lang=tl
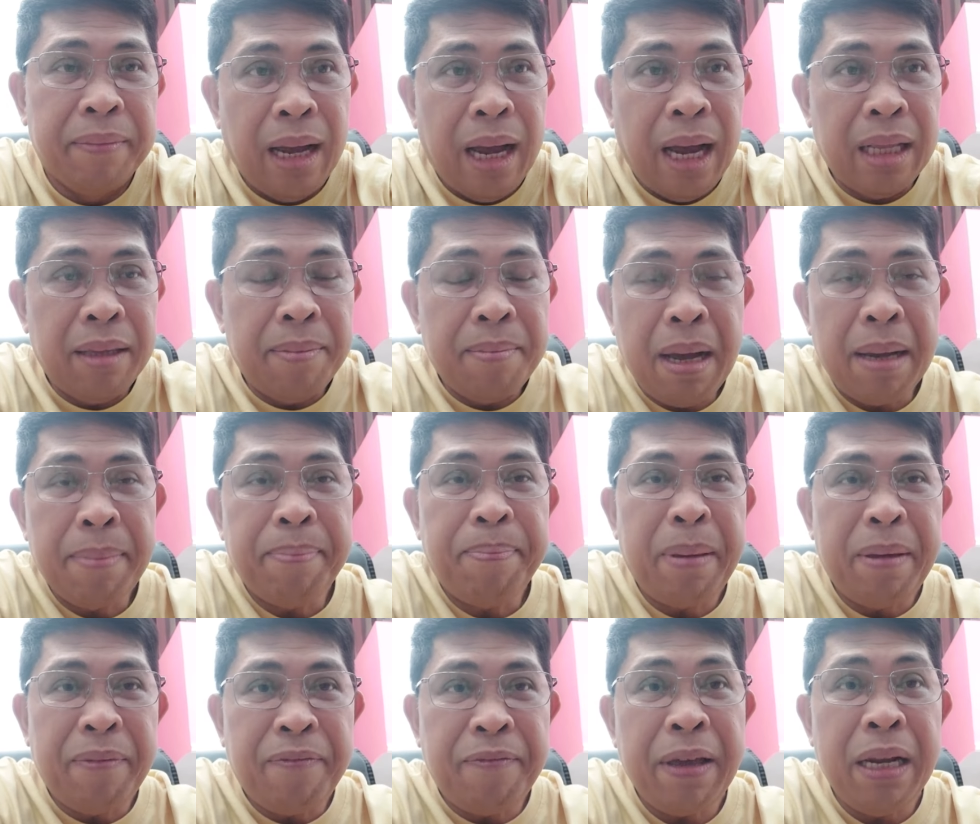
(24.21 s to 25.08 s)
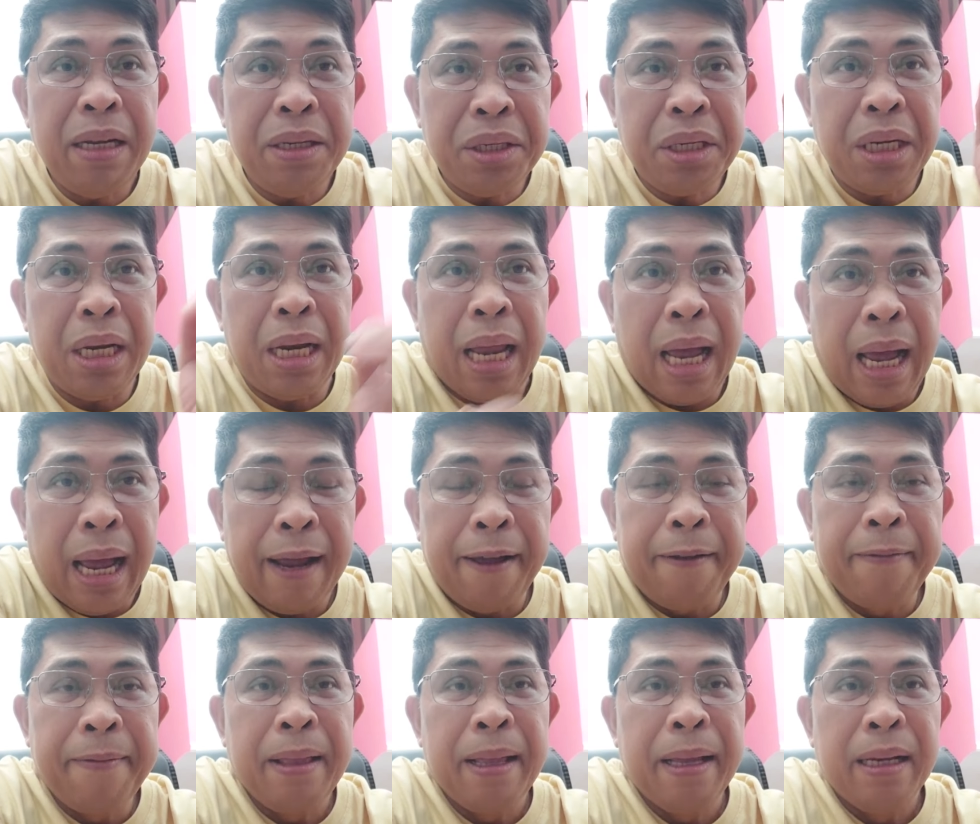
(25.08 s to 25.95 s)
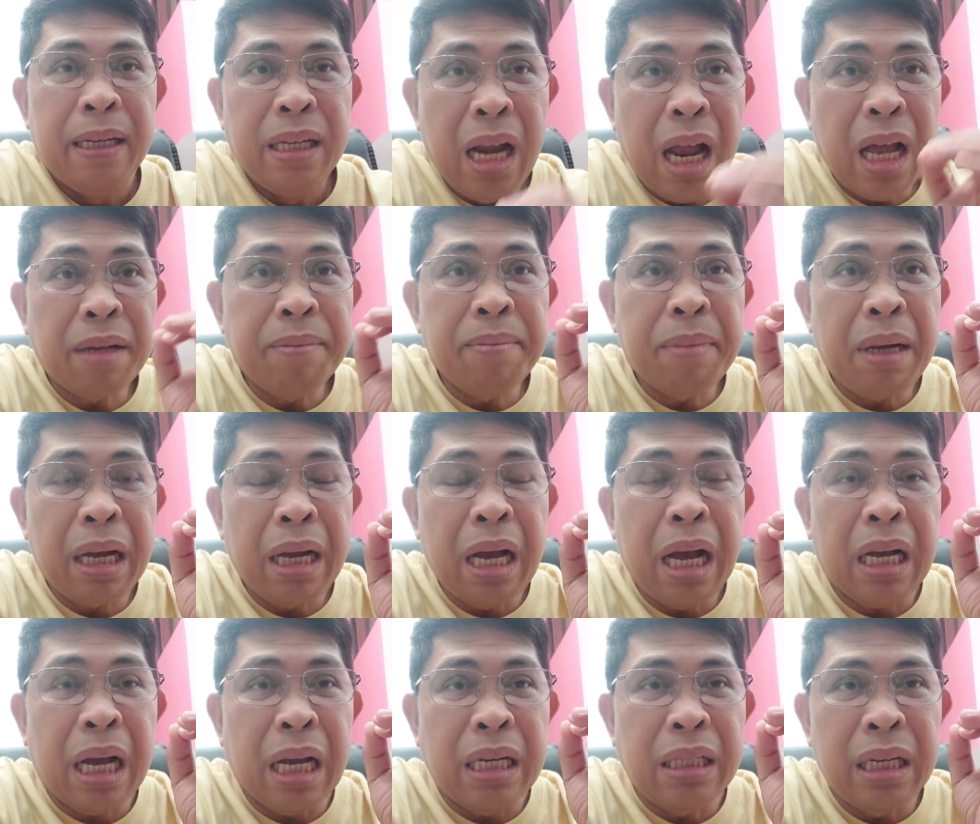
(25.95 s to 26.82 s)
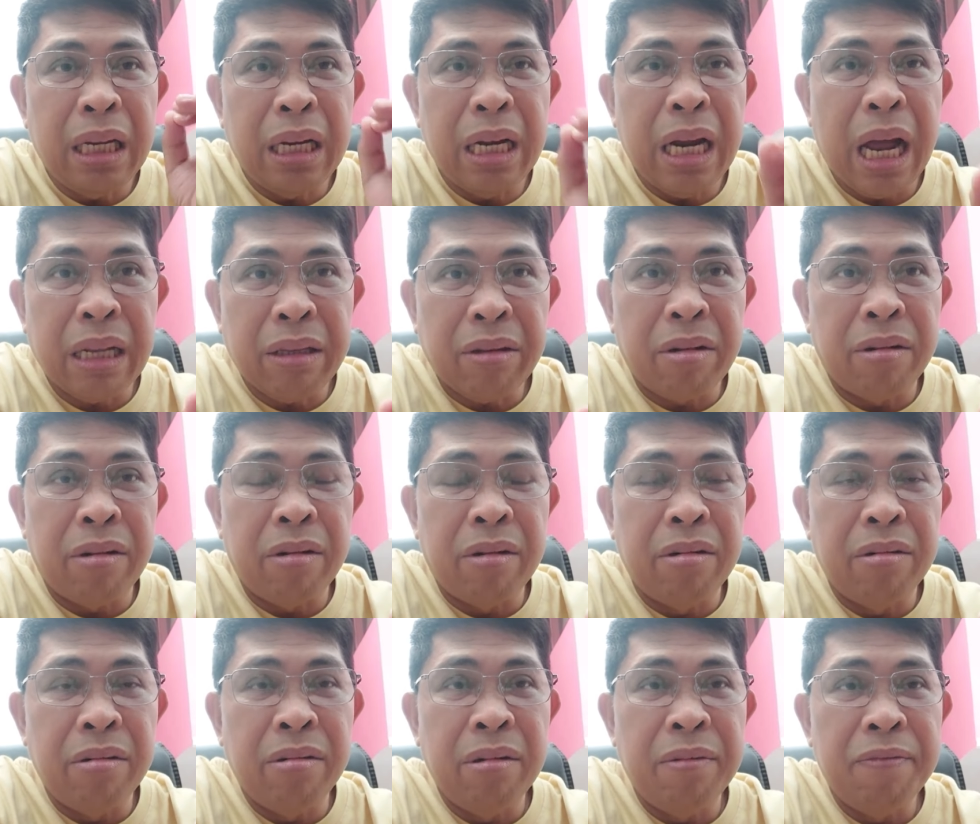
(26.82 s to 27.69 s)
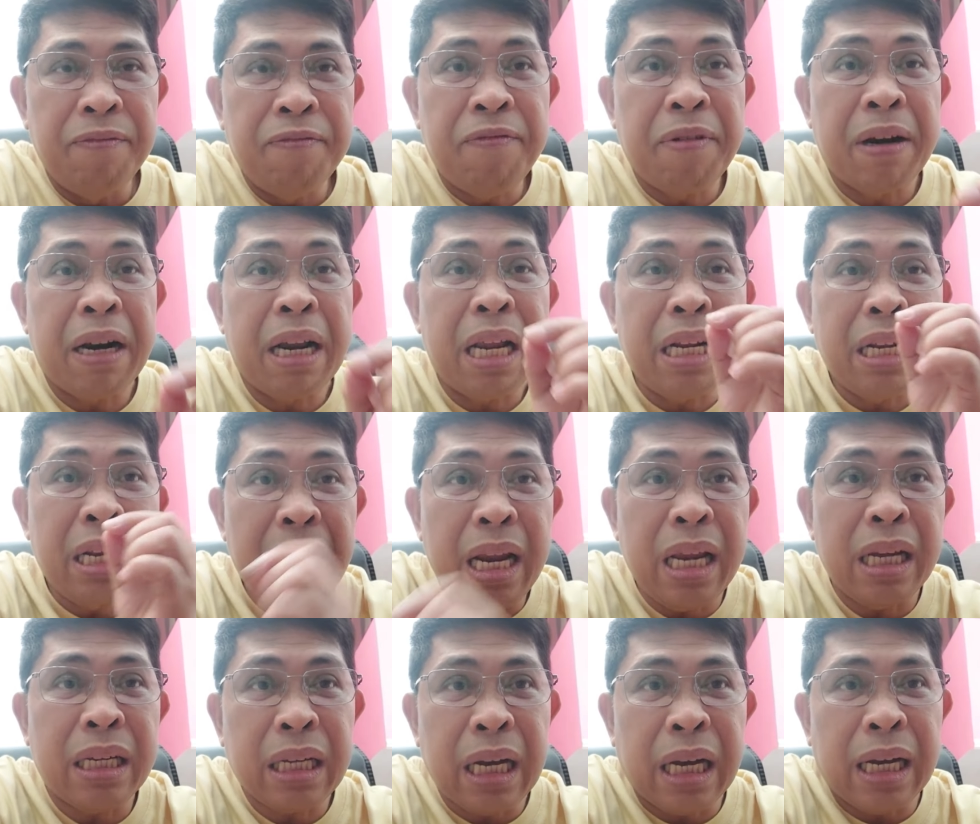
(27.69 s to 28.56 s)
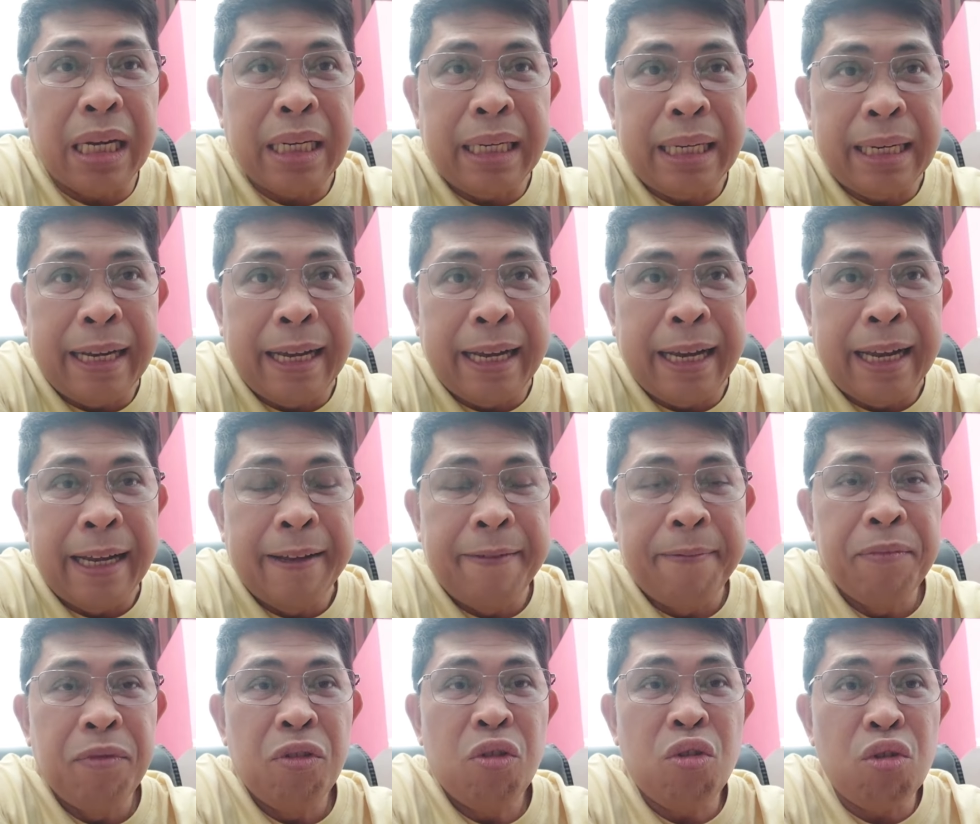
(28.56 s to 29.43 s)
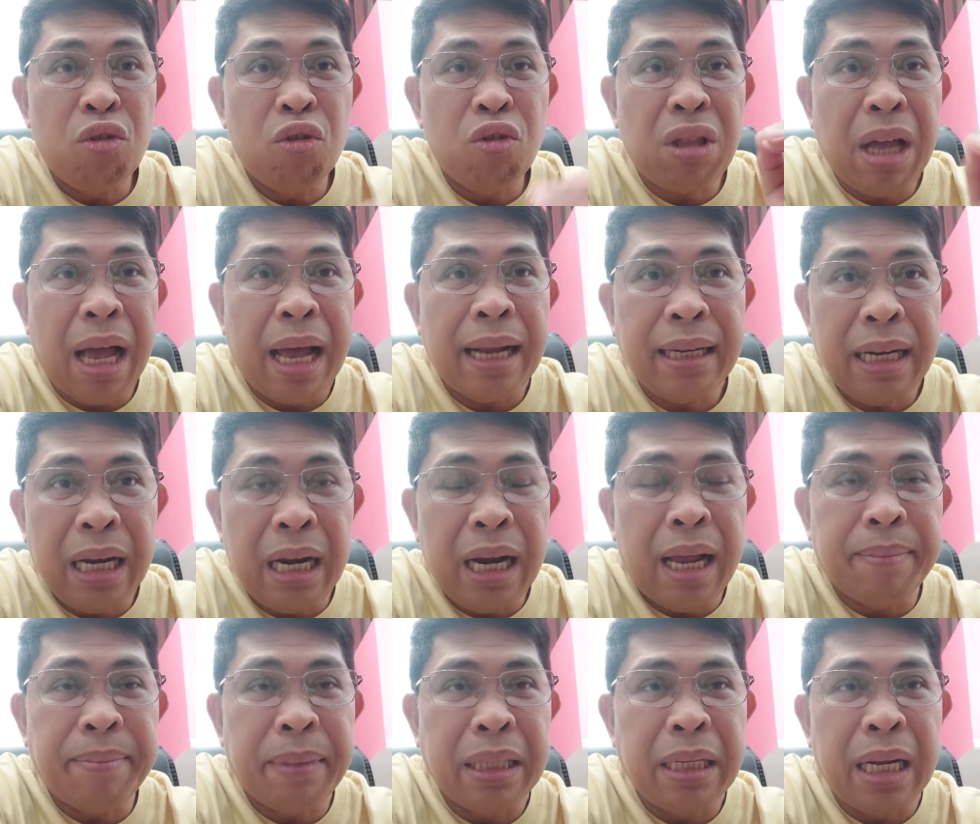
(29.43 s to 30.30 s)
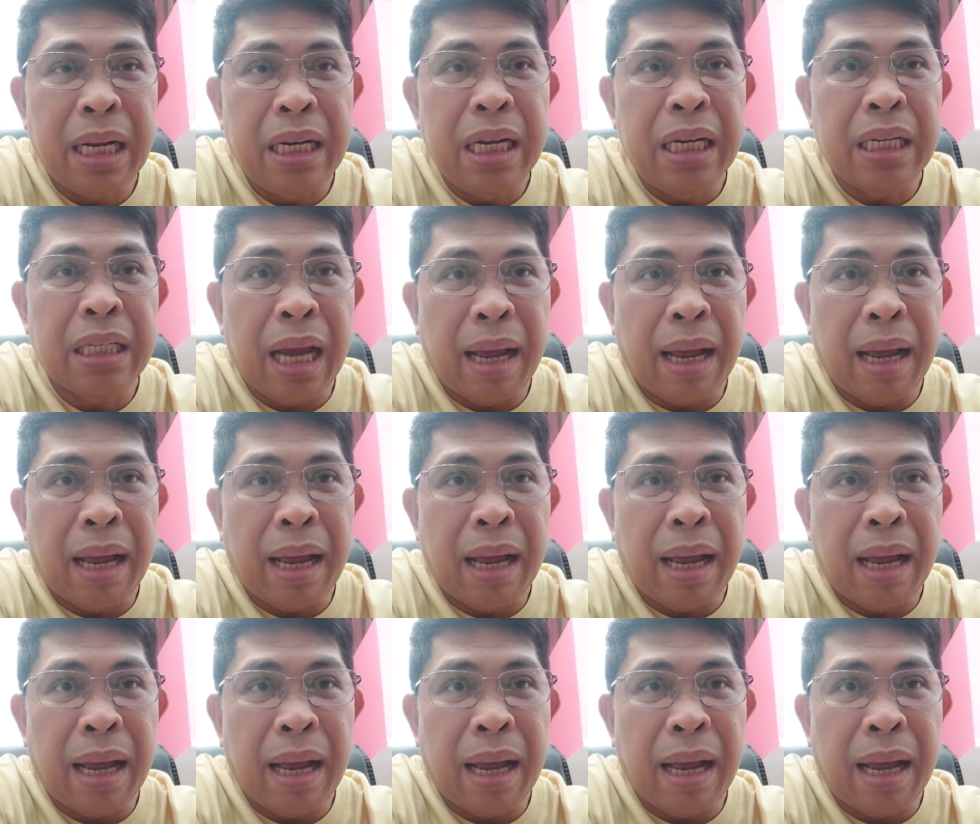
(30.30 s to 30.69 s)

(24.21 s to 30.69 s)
at magpi-field sila ng mga kandidatong friendly sa kanila tuta nila madaling